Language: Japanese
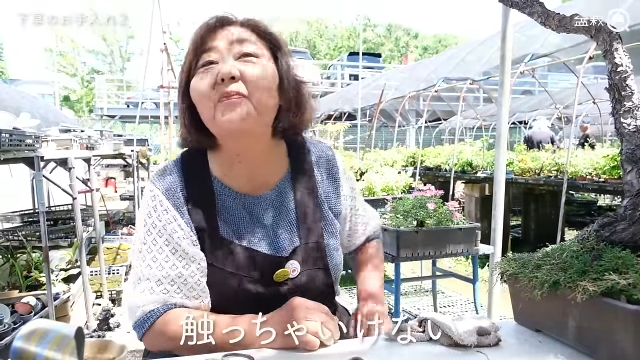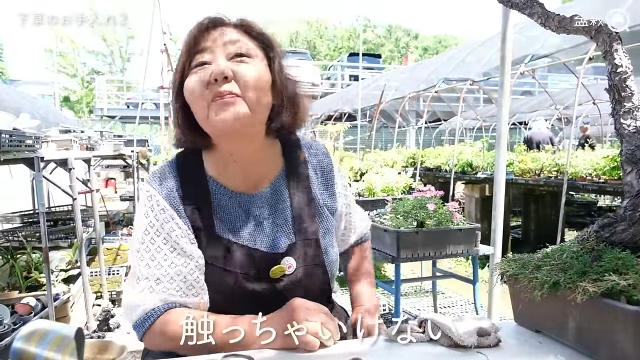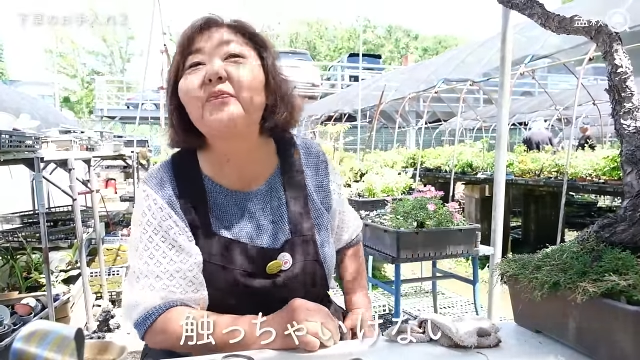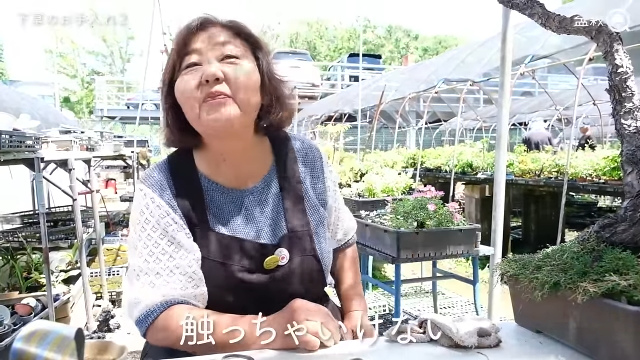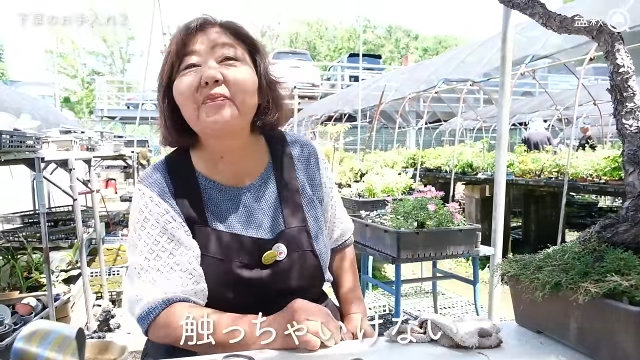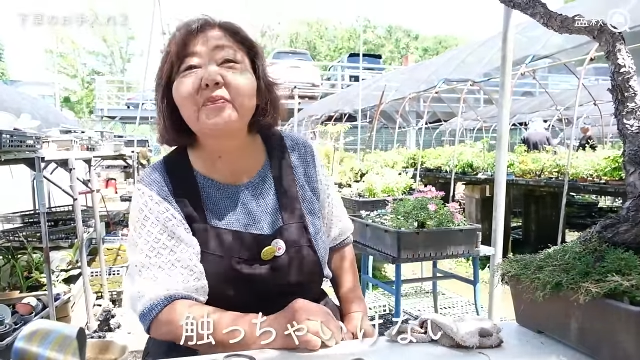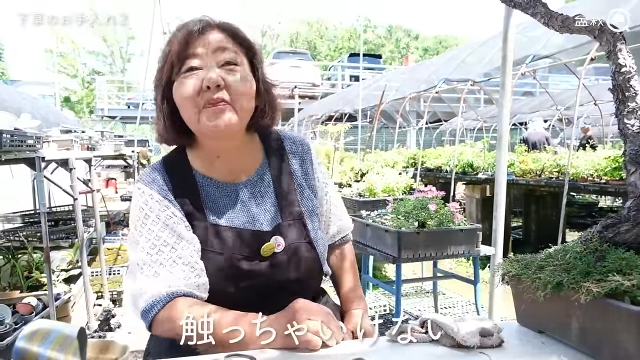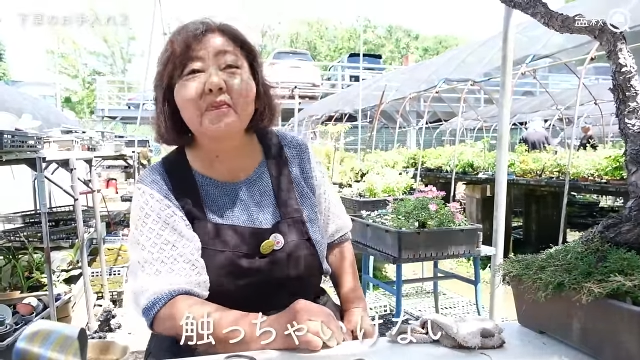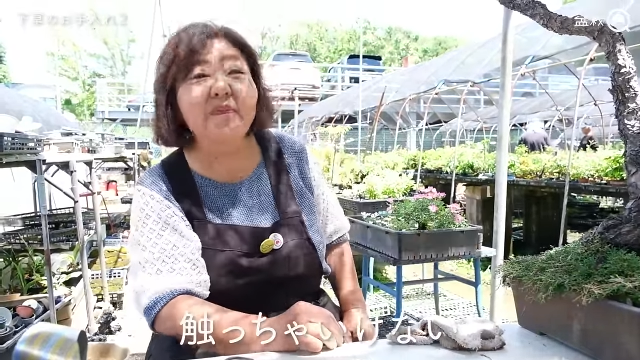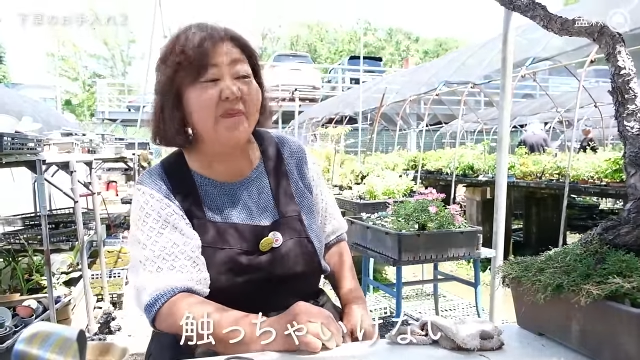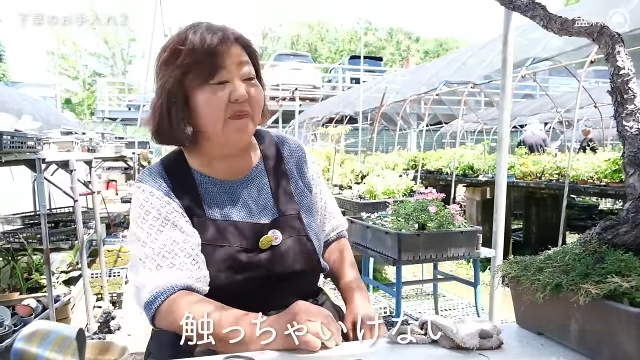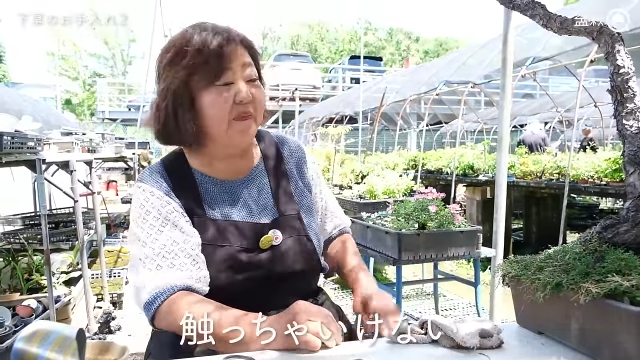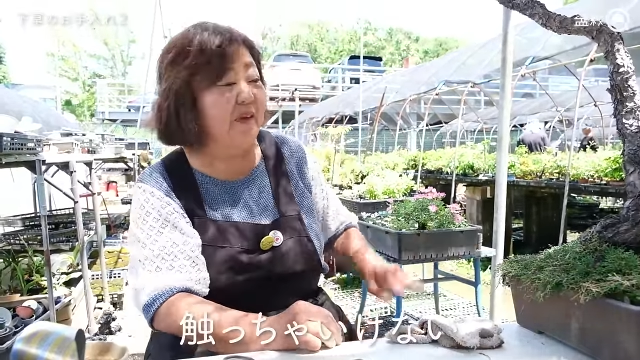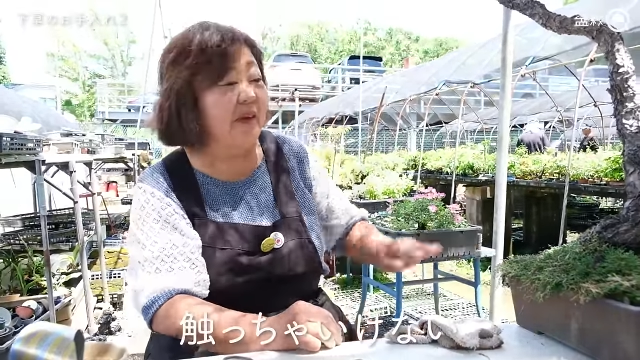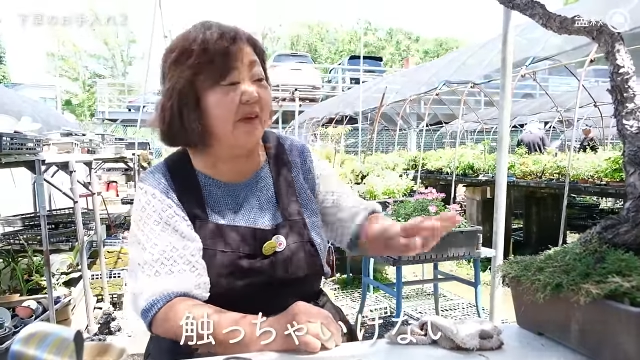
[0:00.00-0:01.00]
あ、
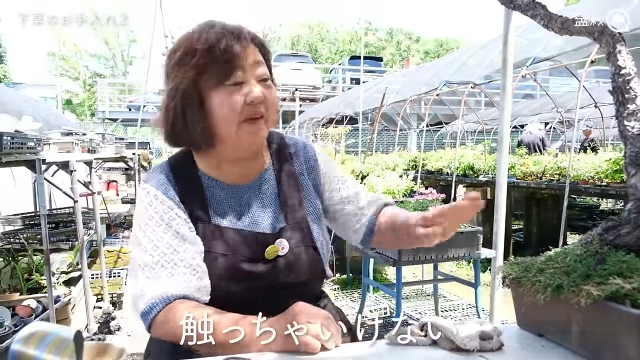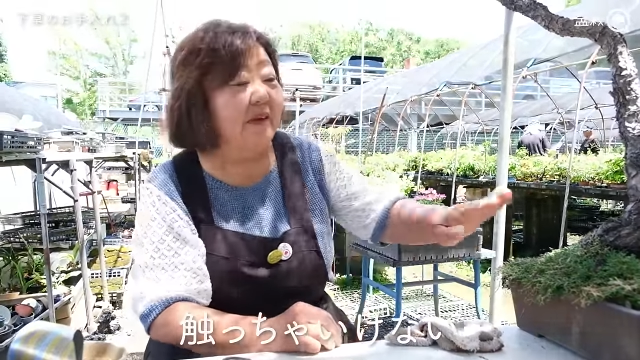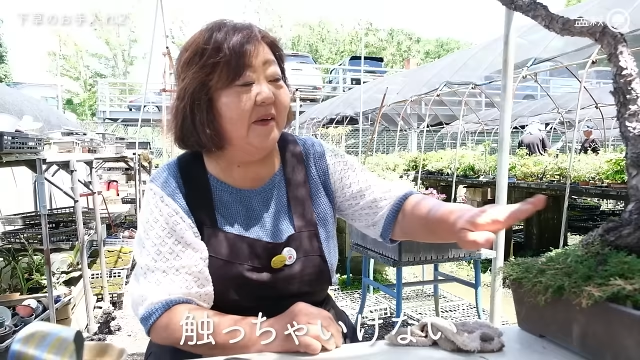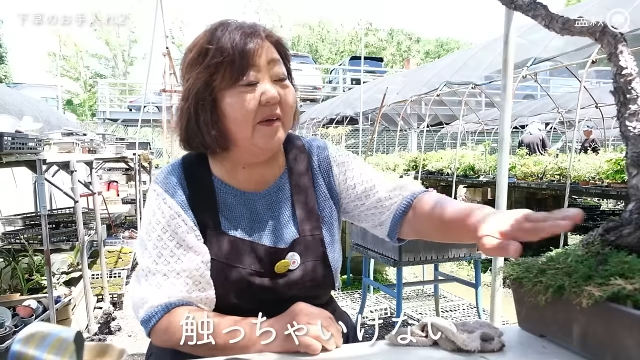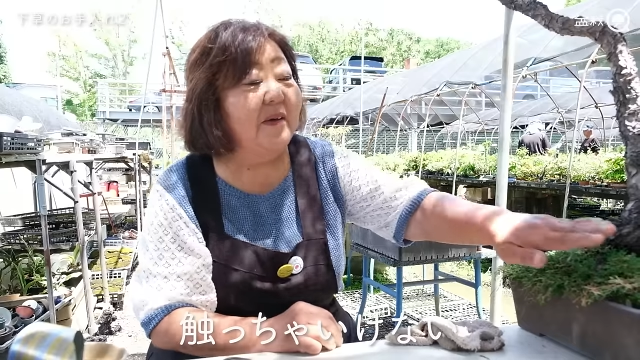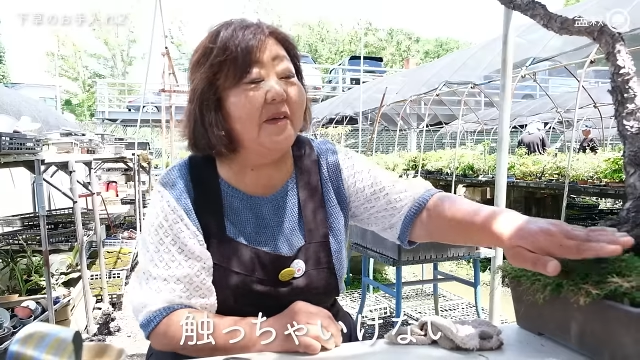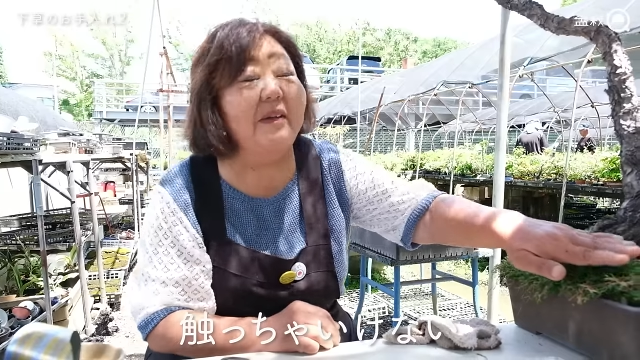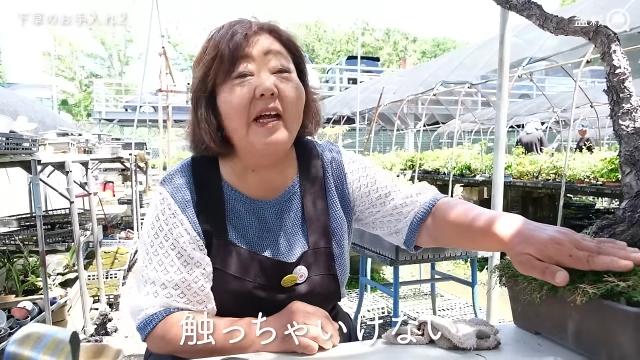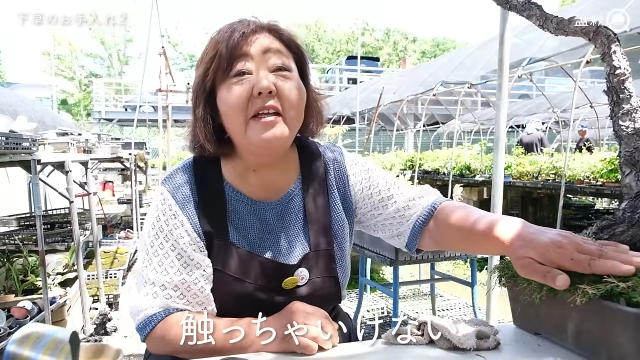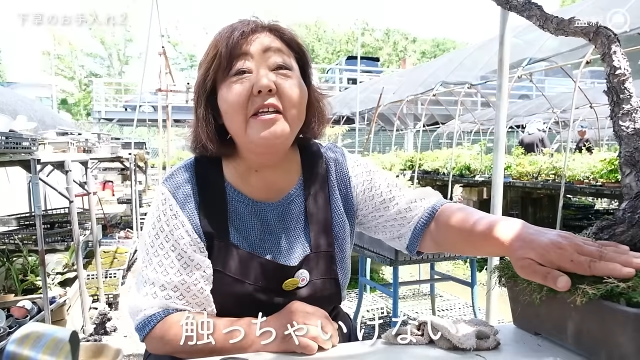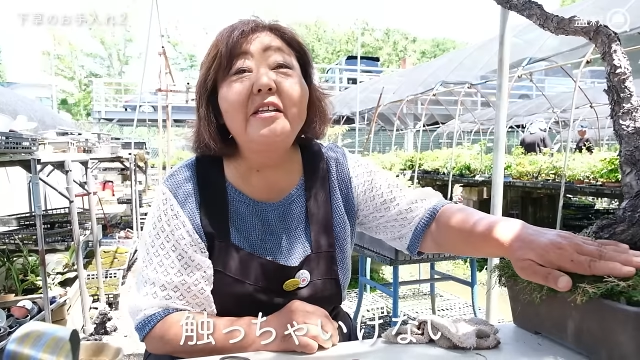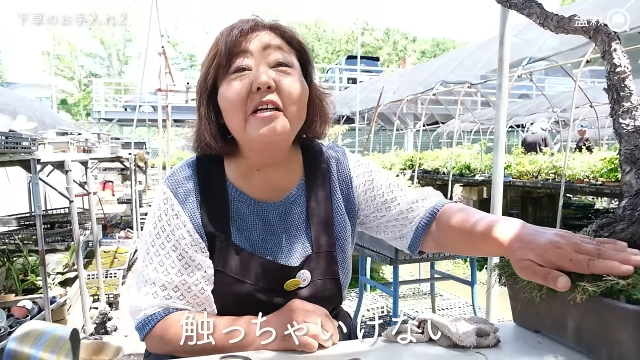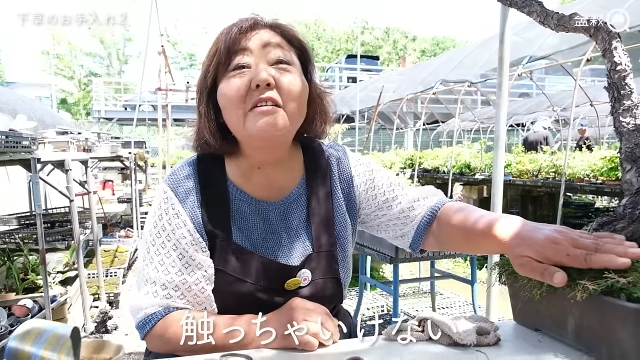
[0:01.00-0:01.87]
そうなんですか。撫で